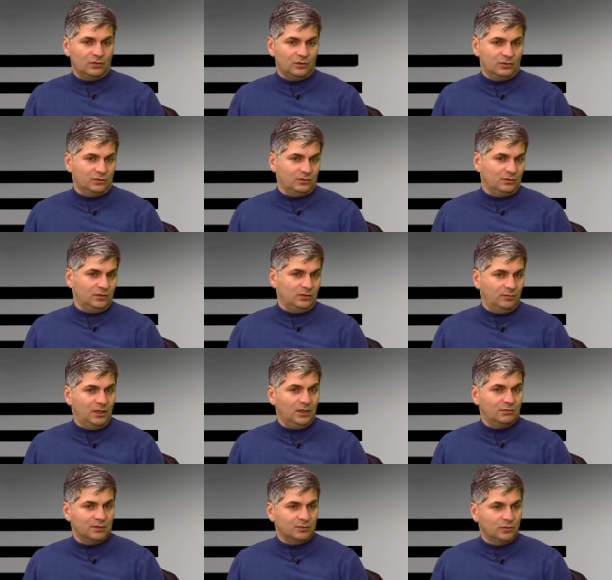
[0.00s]
он
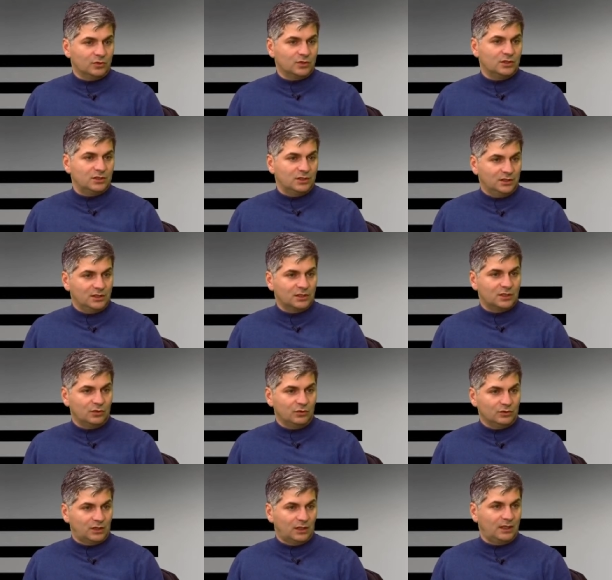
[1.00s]
имеет возможность,
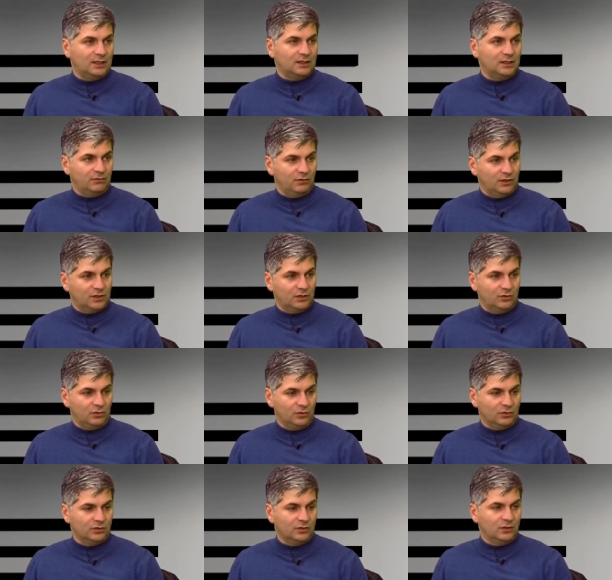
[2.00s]
если он талантлив, если
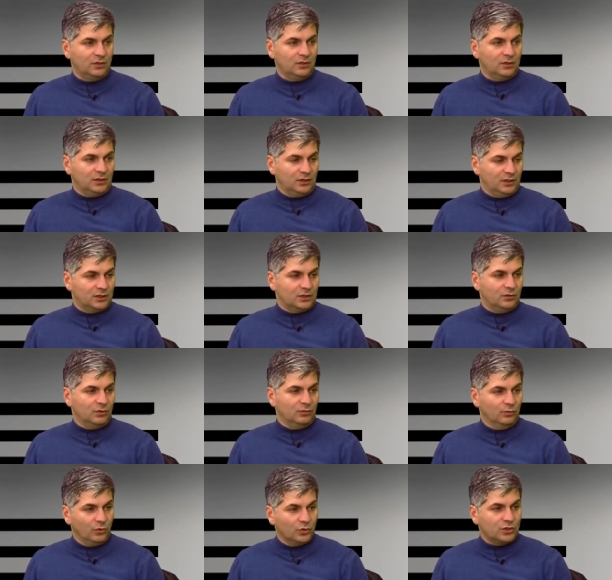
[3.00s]
он, если
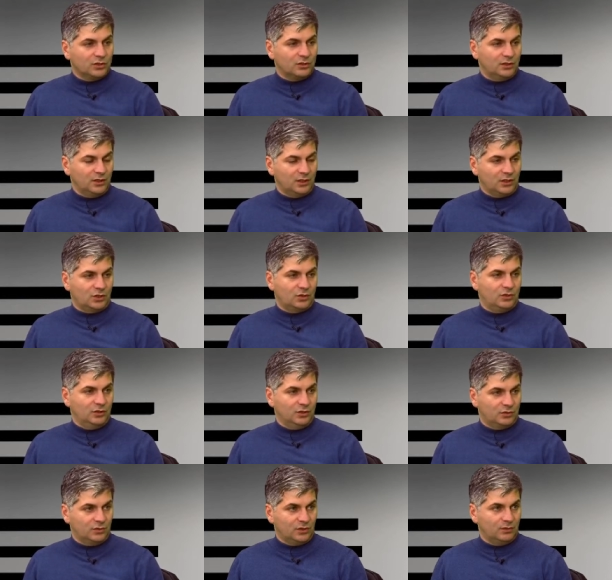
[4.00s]
он может и хорошо
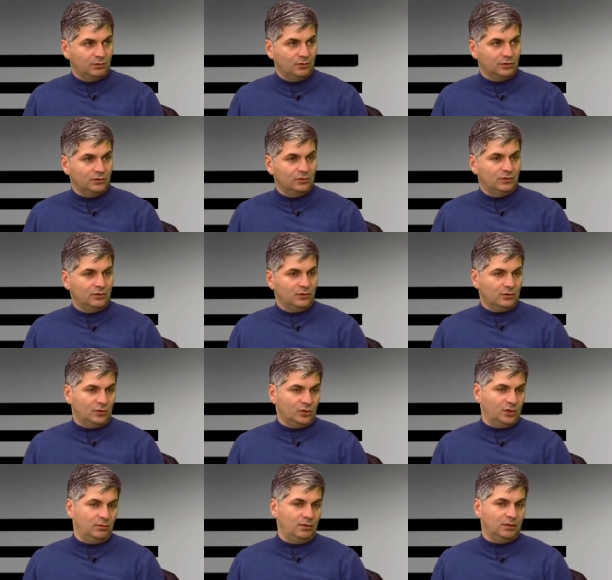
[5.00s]
делает свою работу,
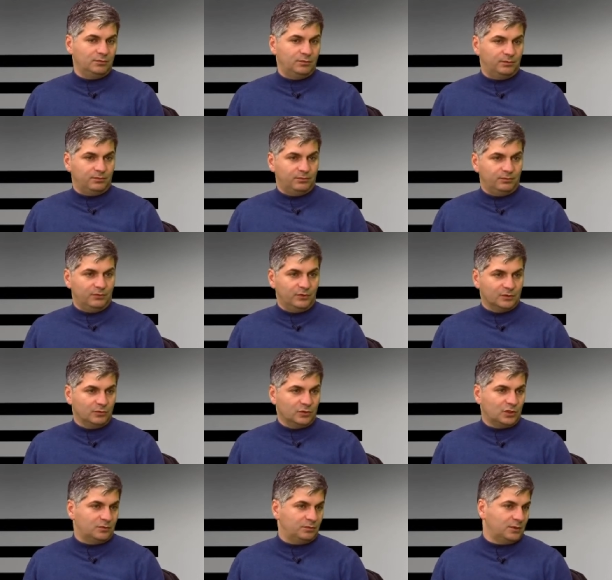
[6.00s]
он имеет
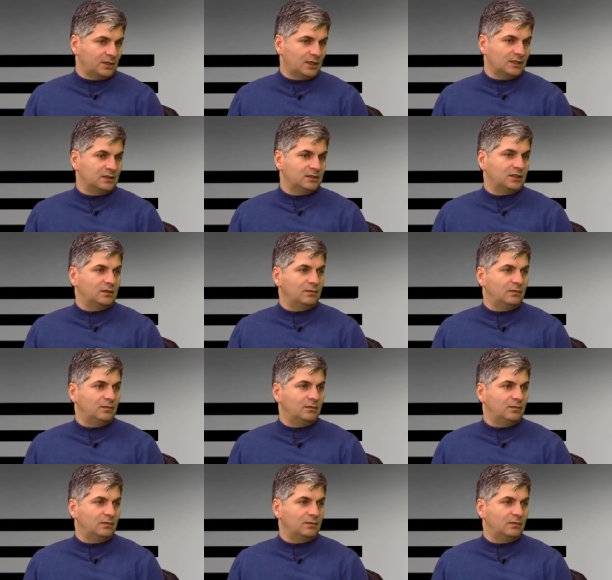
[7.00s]
возможность прекрасно